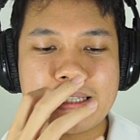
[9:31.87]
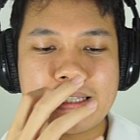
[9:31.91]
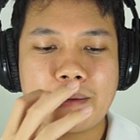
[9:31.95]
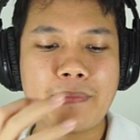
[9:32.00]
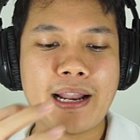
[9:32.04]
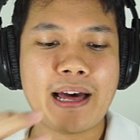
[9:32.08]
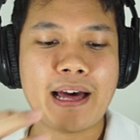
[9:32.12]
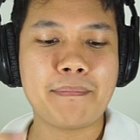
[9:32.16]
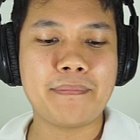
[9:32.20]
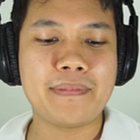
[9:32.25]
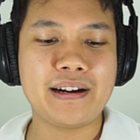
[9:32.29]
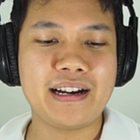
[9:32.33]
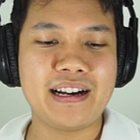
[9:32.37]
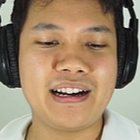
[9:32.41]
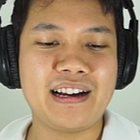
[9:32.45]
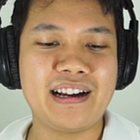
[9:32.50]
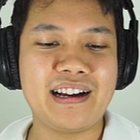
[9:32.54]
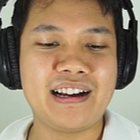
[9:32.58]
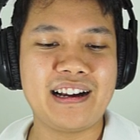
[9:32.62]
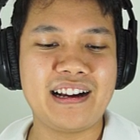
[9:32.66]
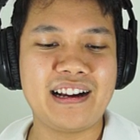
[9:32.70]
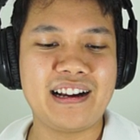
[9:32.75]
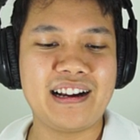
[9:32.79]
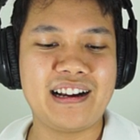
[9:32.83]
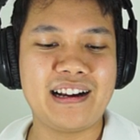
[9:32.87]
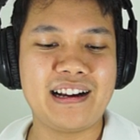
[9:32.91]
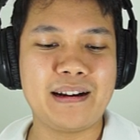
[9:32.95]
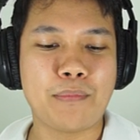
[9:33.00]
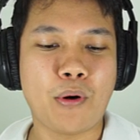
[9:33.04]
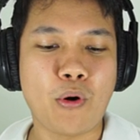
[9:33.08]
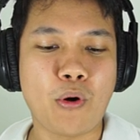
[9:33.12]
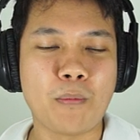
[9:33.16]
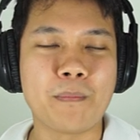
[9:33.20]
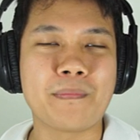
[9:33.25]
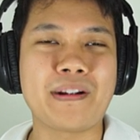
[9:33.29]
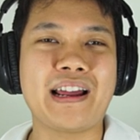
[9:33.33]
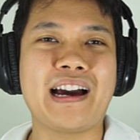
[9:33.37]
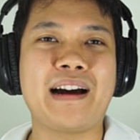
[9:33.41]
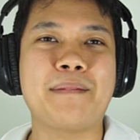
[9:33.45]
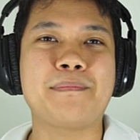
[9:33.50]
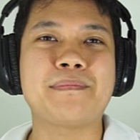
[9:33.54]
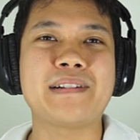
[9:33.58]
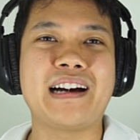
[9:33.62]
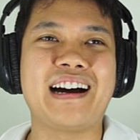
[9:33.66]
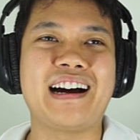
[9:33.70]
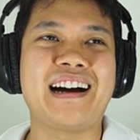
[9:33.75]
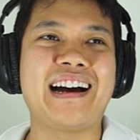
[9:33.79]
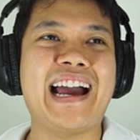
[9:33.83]
สำหรับผมนะค
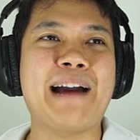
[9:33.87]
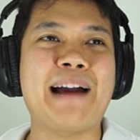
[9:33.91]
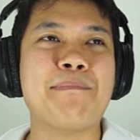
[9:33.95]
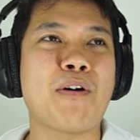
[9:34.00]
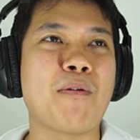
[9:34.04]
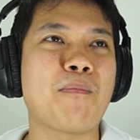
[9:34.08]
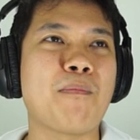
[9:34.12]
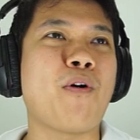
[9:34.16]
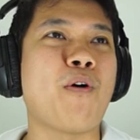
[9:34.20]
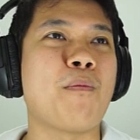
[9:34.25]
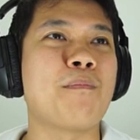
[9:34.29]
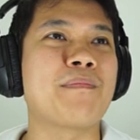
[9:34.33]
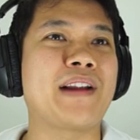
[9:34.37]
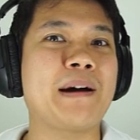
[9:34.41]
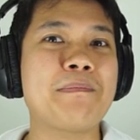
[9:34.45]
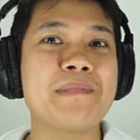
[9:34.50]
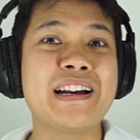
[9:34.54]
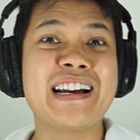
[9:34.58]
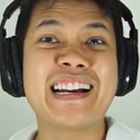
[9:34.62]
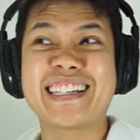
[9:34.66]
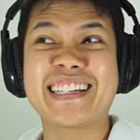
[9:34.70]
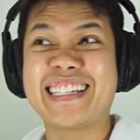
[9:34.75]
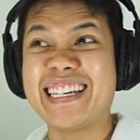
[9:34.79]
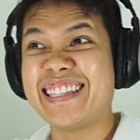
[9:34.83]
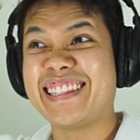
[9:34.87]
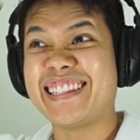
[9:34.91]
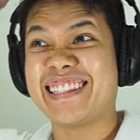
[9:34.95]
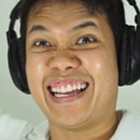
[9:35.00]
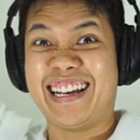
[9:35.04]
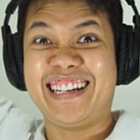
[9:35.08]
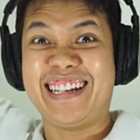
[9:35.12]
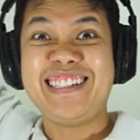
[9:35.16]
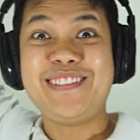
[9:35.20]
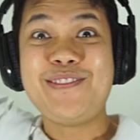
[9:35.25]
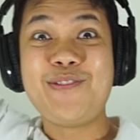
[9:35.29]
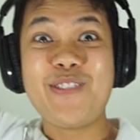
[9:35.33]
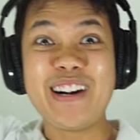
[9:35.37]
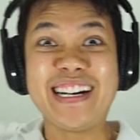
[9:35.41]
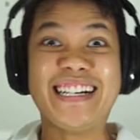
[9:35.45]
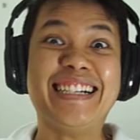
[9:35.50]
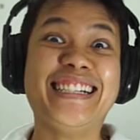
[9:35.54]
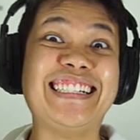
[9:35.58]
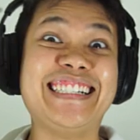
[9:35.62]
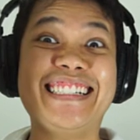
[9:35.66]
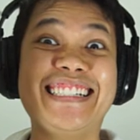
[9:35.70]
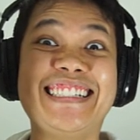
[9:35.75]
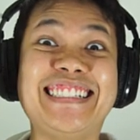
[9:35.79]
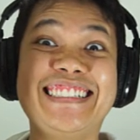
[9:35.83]
รับแอปของผมครับกิจทีวี